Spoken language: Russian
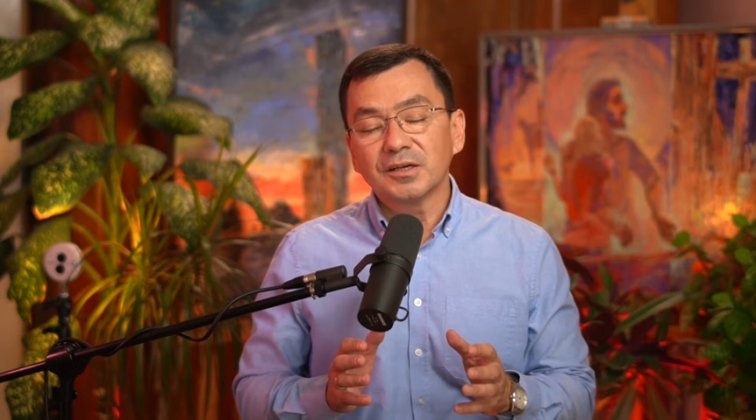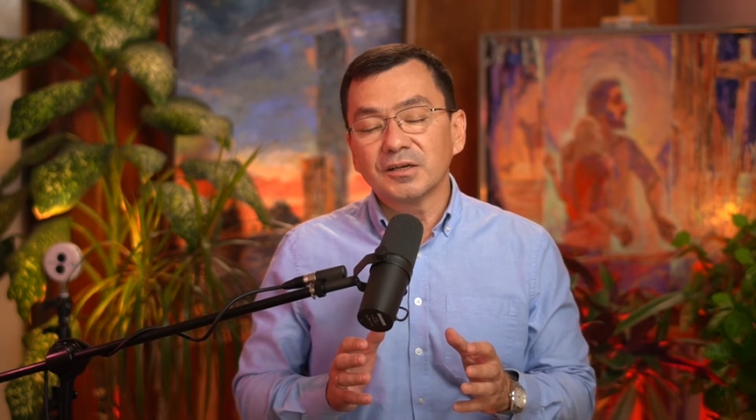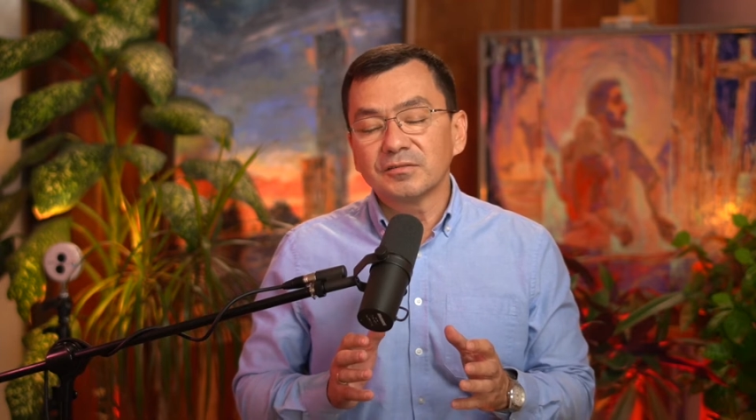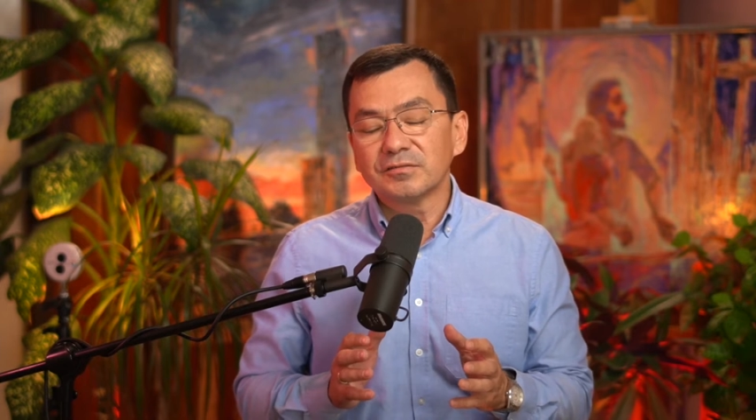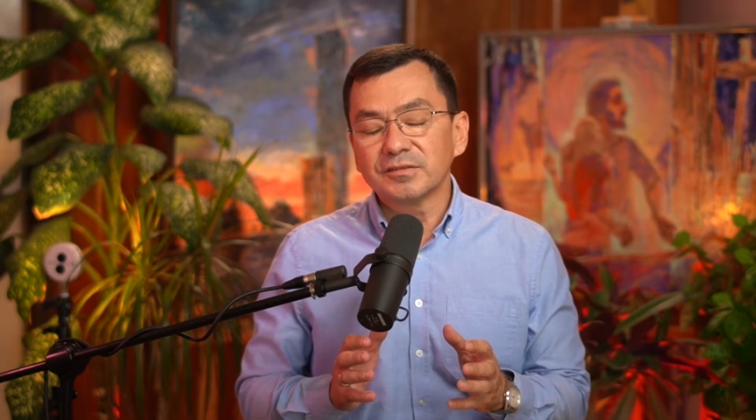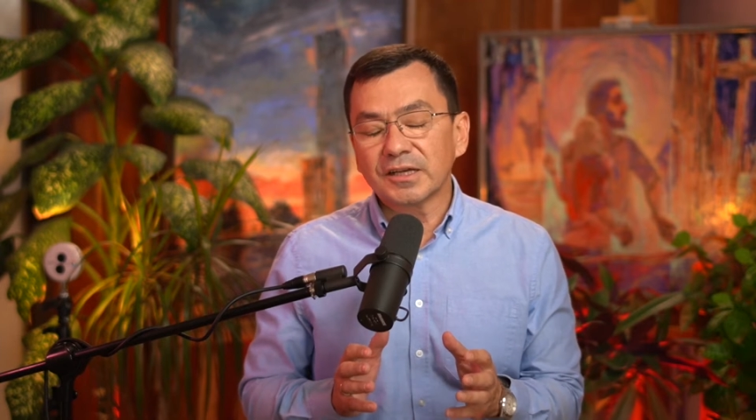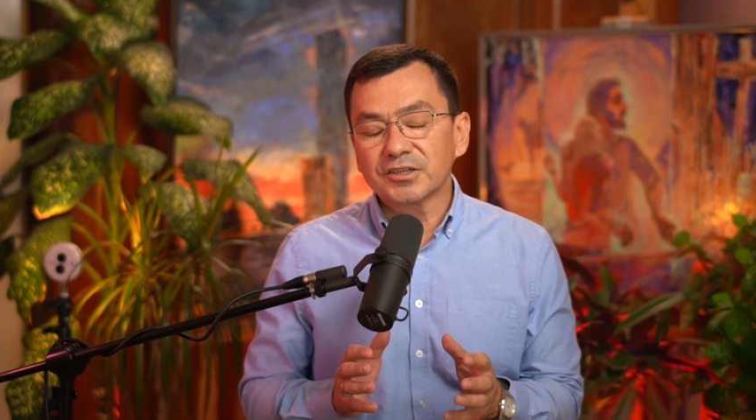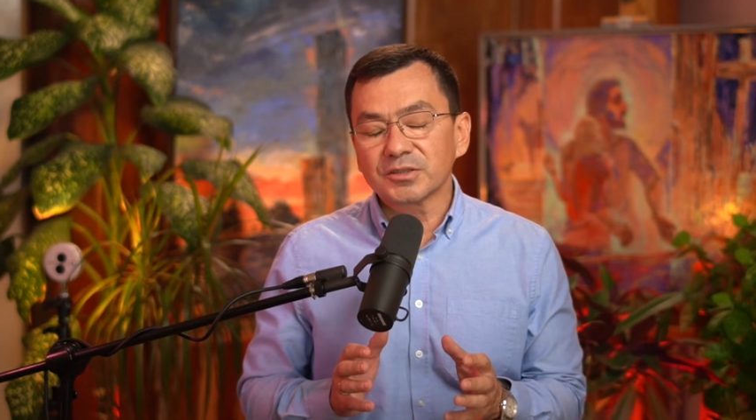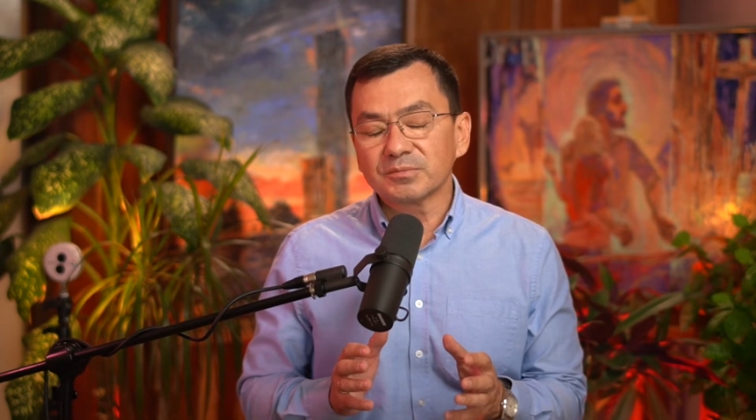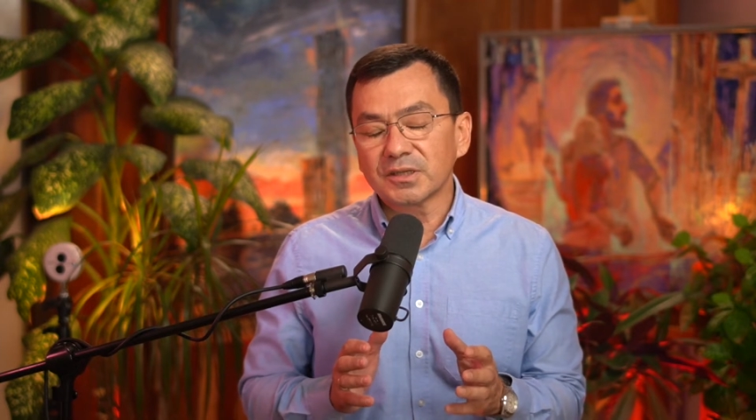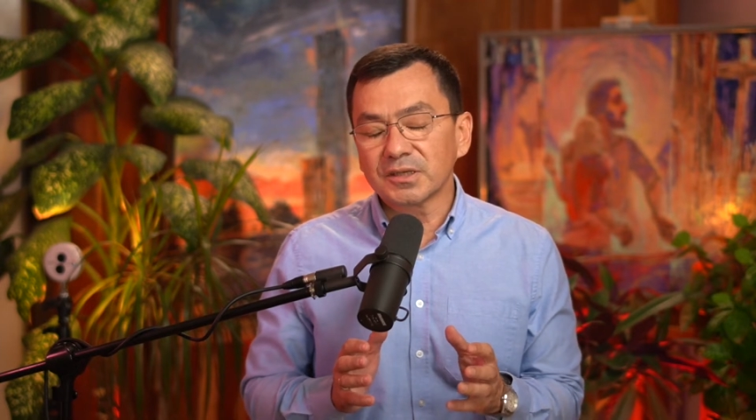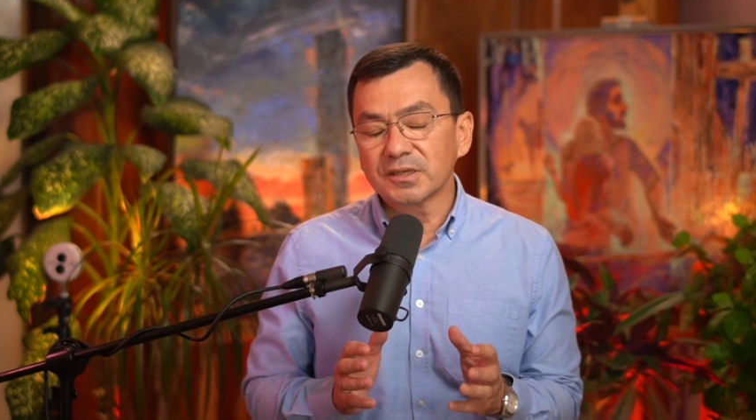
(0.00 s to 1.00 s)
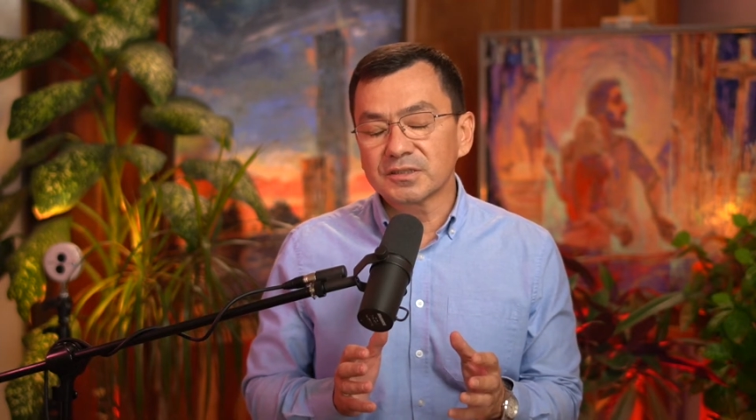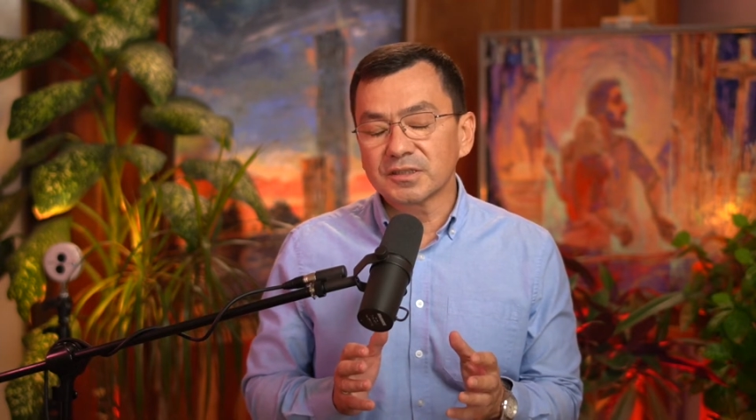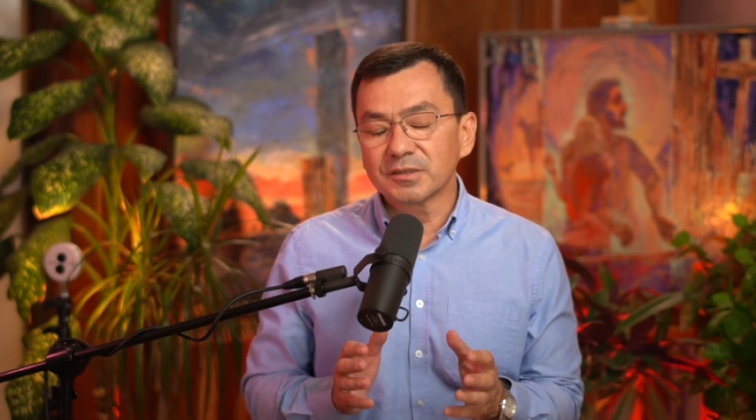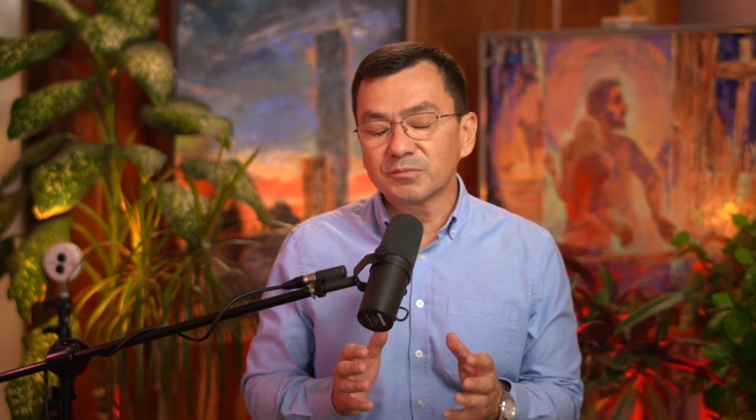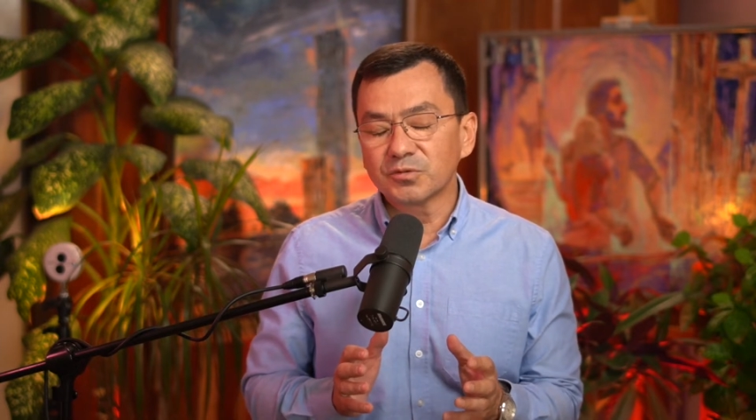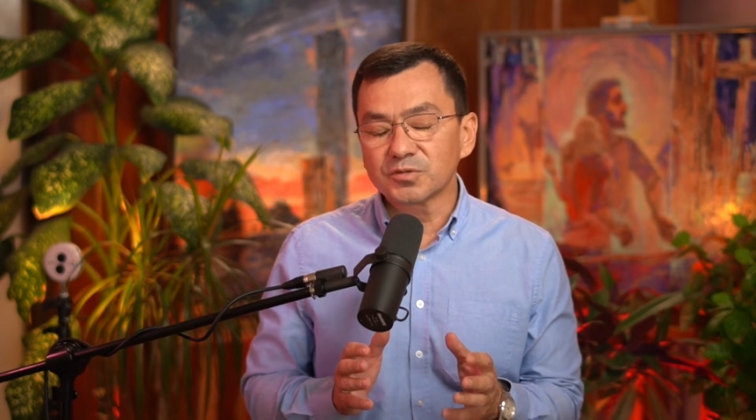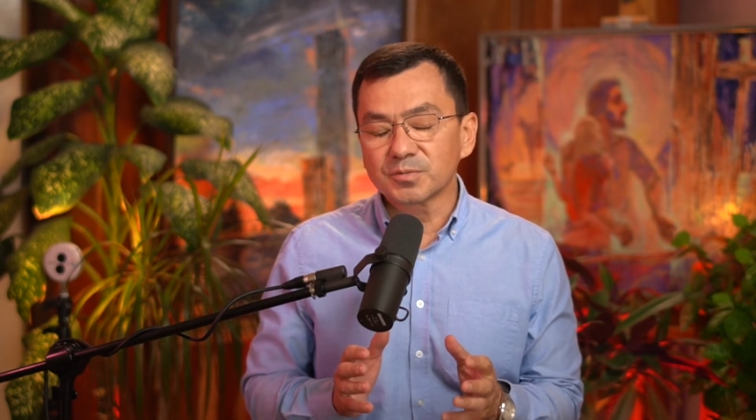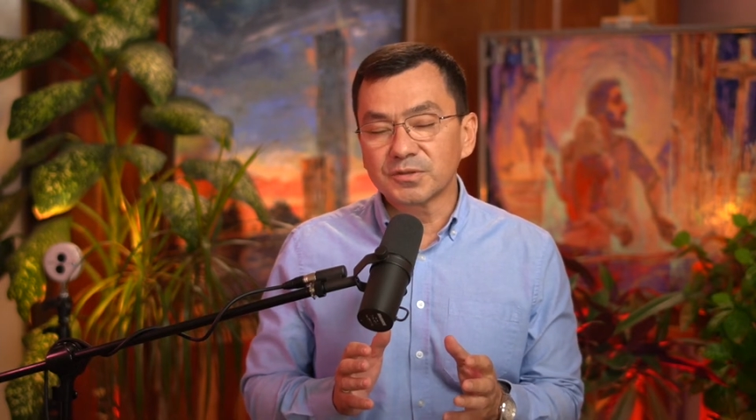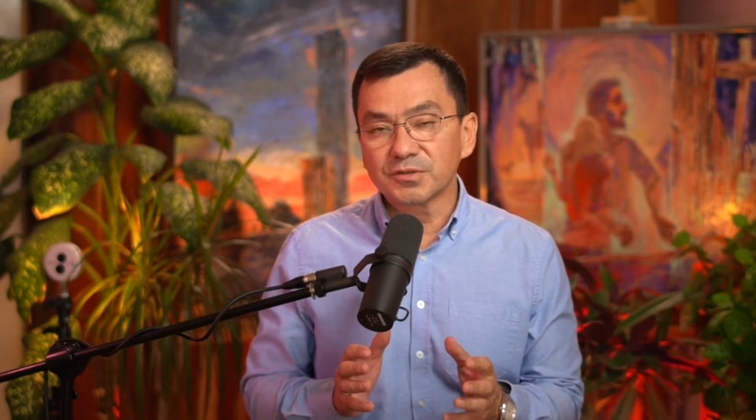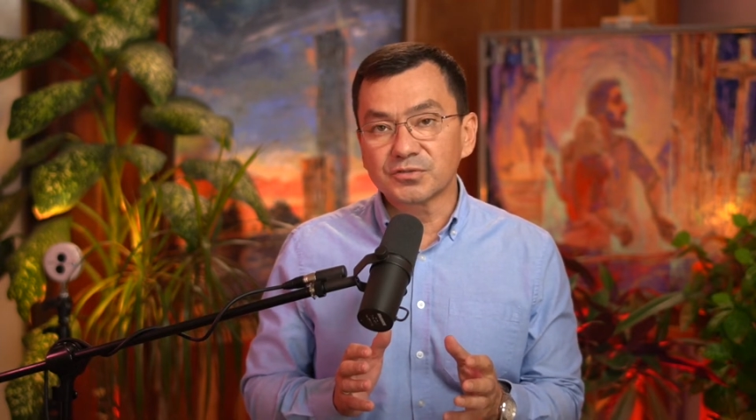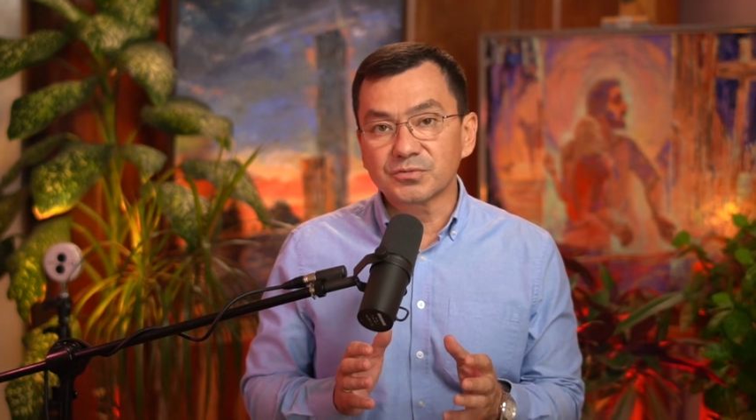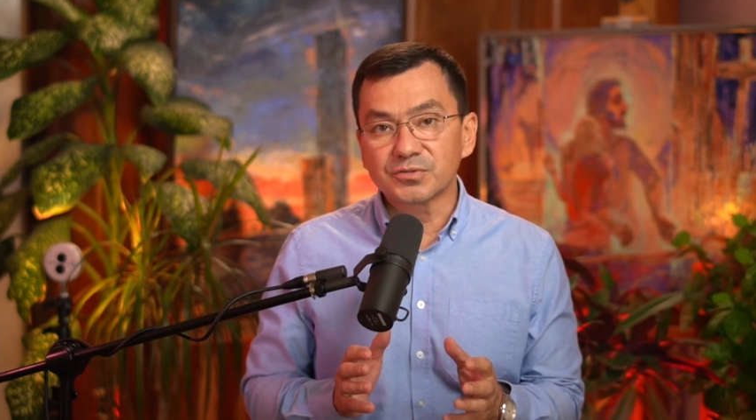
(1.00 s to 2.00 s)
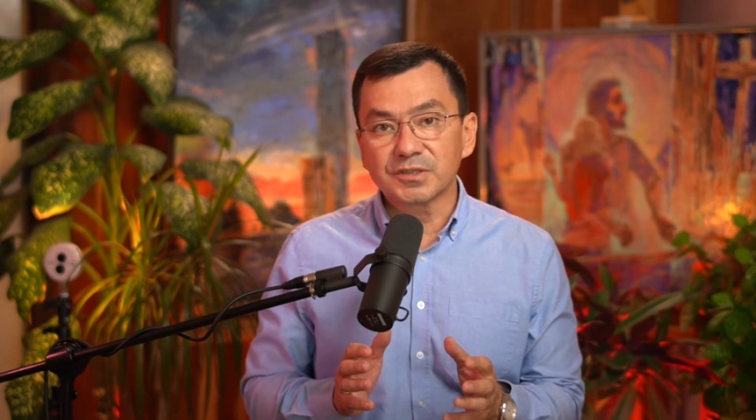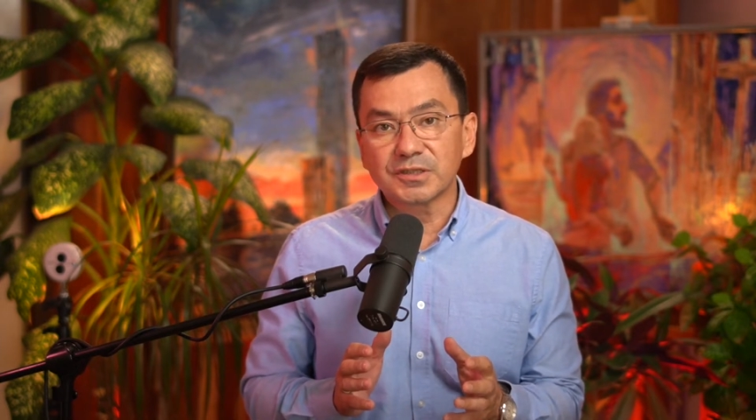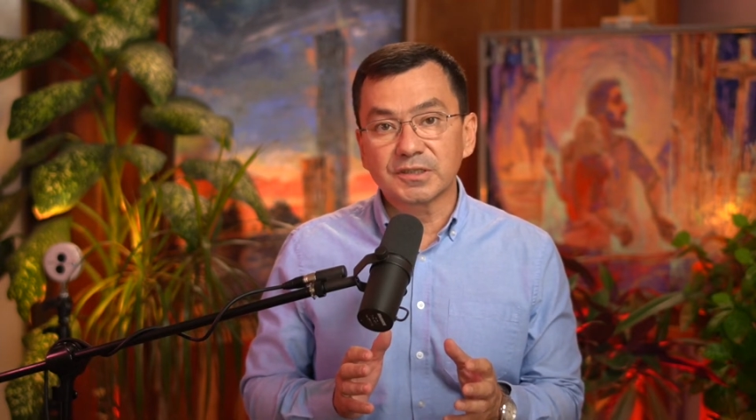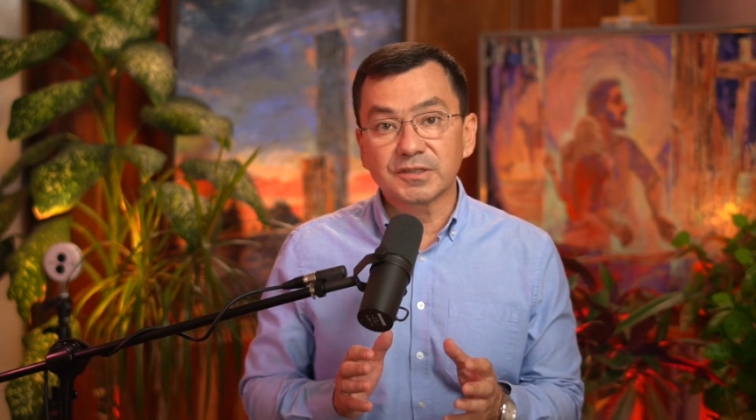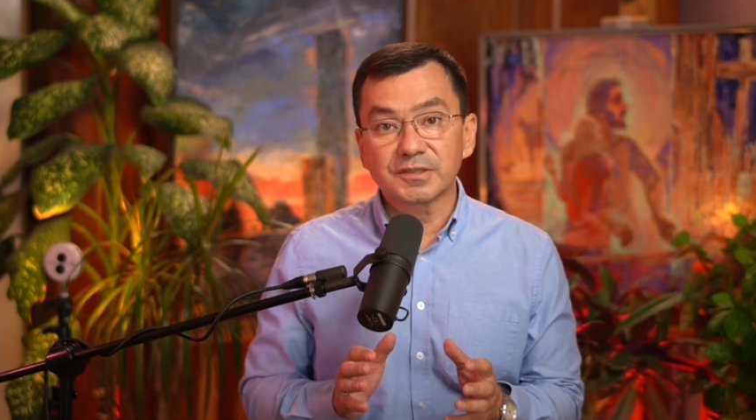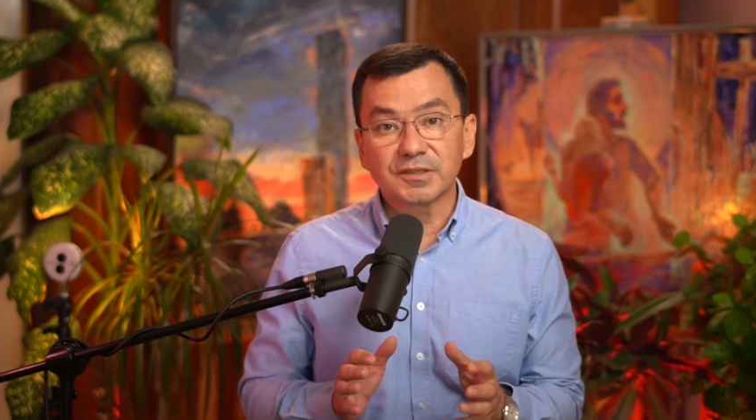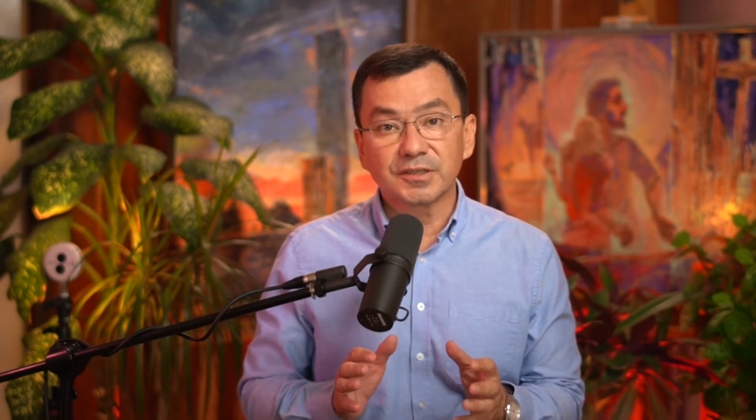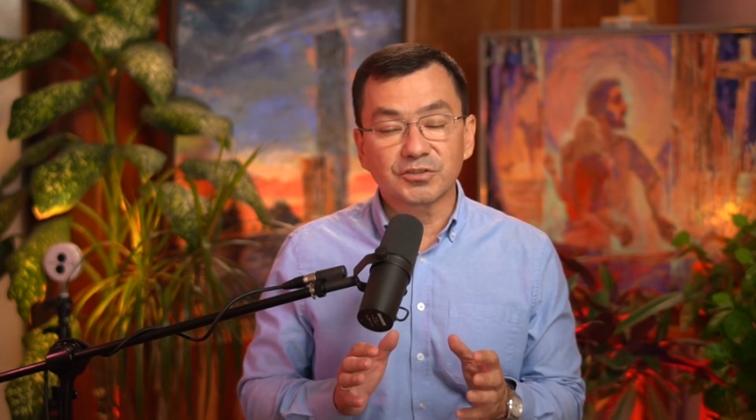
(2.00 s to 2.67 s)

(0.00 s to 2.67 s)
в нашем драгоценном Господе Иисусе Христе,